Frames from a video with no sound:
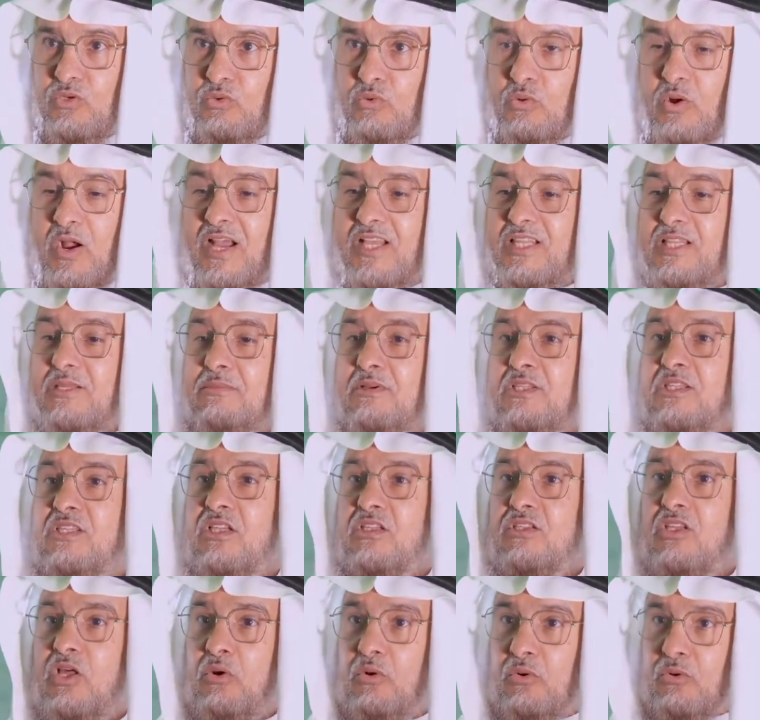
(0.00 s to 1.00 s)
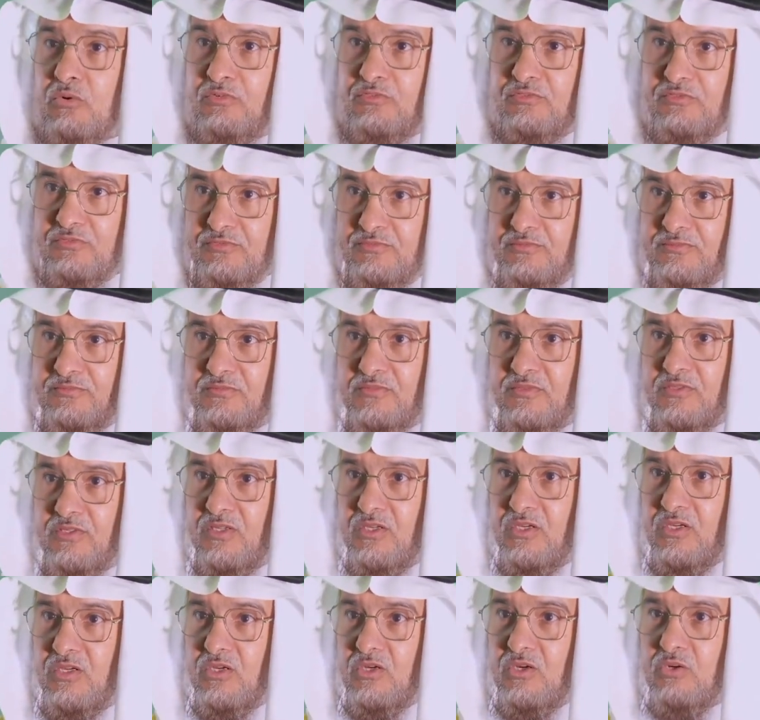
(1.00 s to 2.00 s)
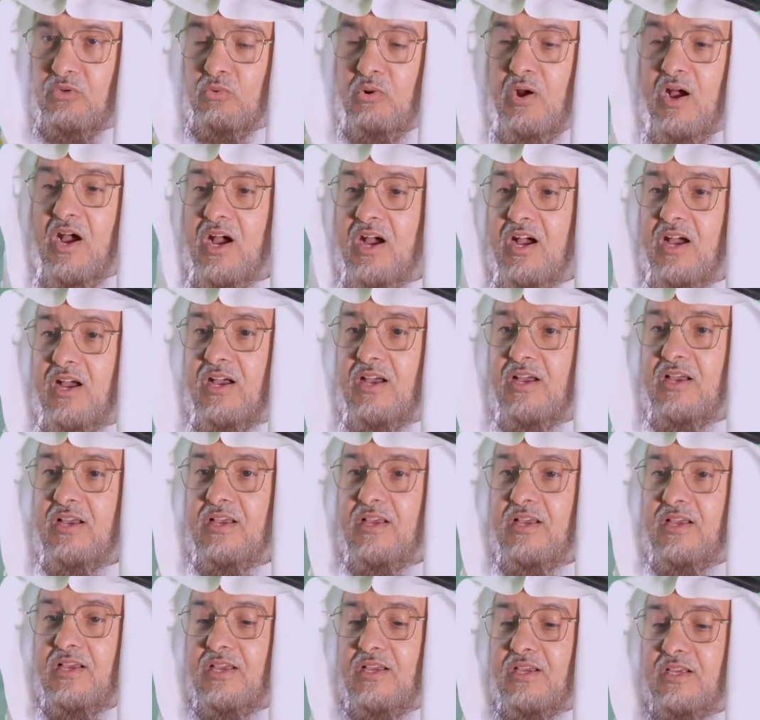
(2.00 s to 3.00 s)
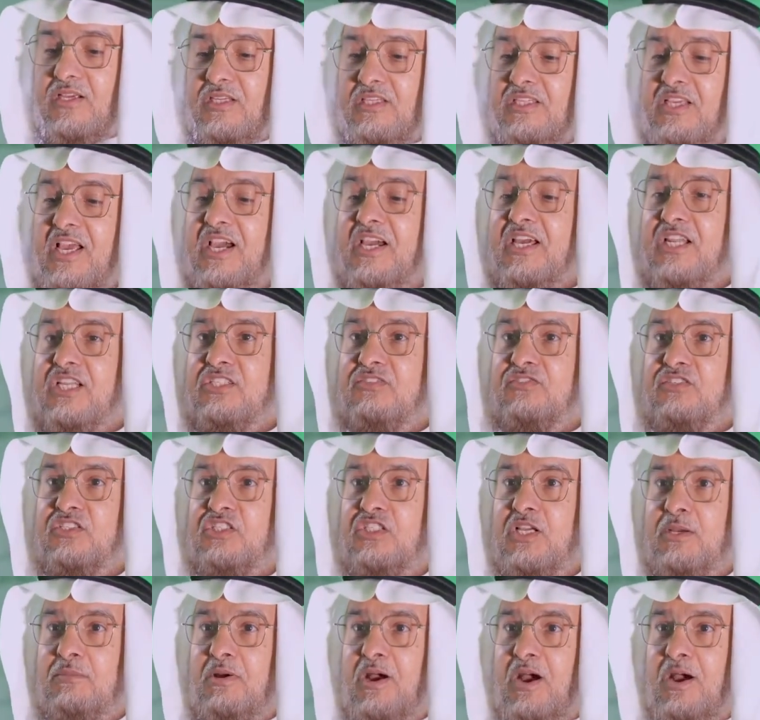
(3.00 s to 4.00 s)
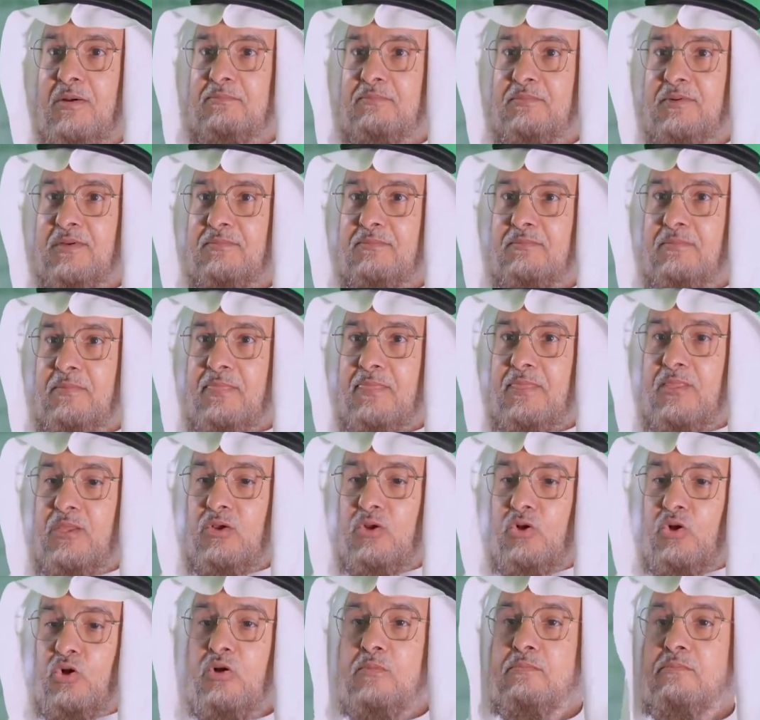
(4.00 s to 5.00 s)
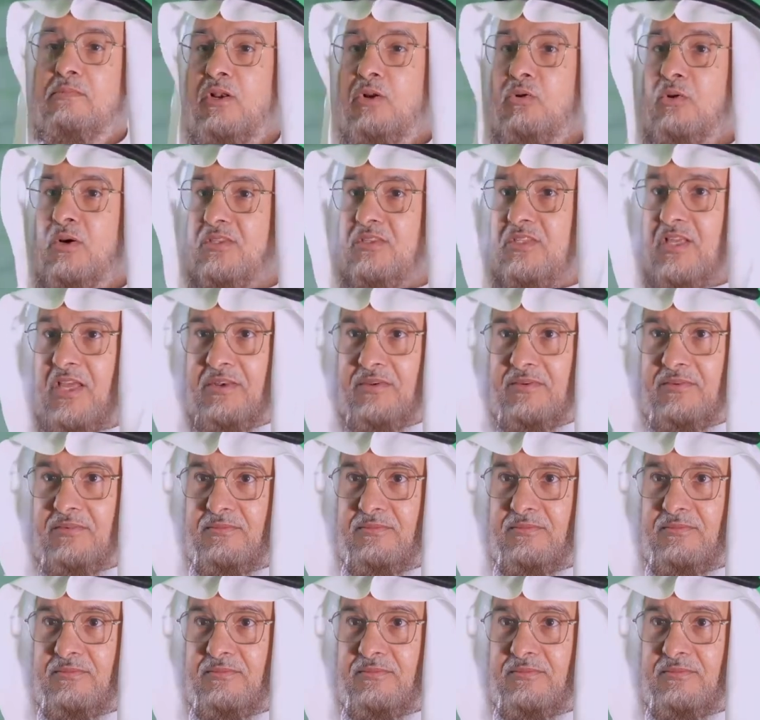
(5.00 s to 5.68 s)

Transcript: وعدم التطرف ويغرس في الشباب حب الوطن